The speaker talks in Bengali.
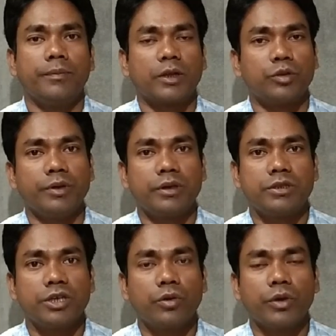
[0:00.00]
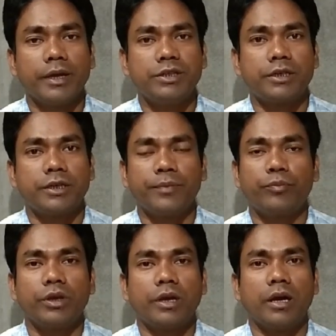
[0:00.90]
প্রাথমিক শিক্ষকের যে টেট
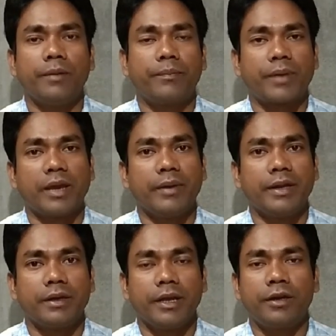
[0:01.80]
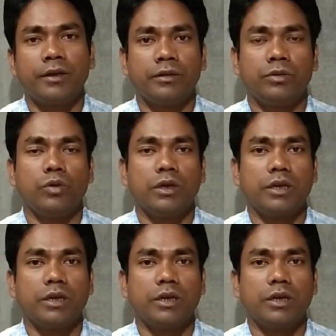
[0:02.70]
পরীক্ষা প্রাইমারি টেট দু